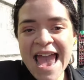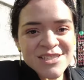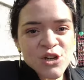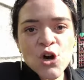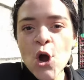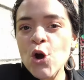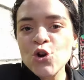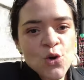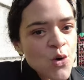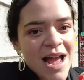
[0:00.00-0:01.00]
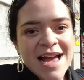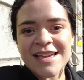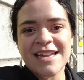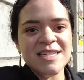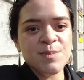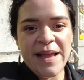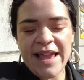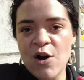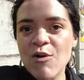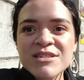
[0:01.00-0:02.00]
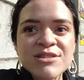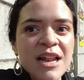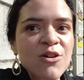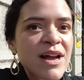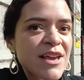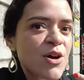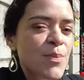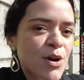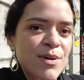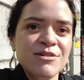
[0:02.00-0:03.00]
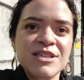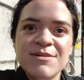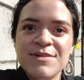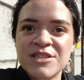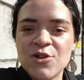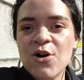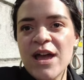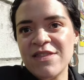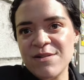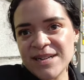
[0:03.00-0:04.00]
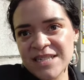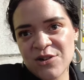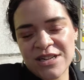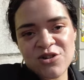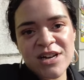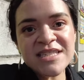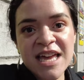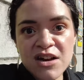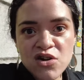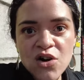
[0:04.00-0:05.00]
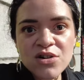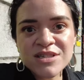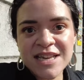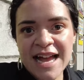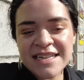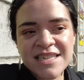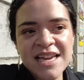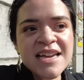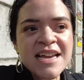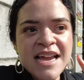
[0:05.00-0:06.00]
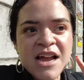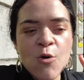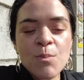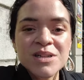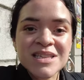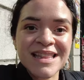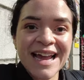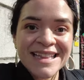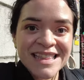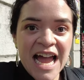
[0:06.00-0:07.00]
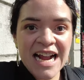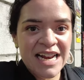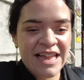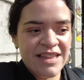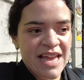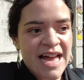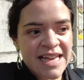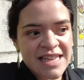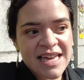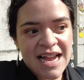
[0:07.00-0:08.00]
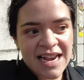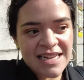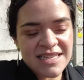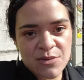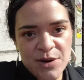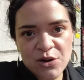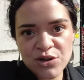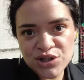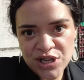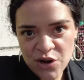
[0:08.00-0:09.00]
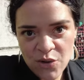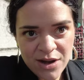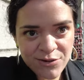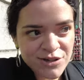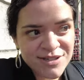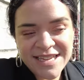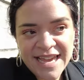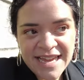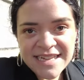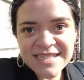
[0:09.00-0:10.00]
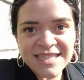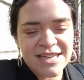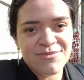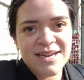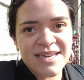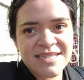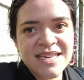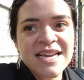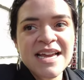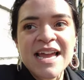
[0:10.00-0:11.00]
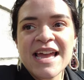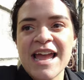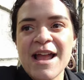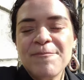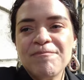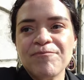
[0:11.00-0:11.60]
Eso nunca aquí en España, o eso es algo que yo por lo menos he visto en diversas ocasiones que no se hace un porcentaje tan grande. Aquí dejarás a lo mejor 5 euros, 10 si te ves, em,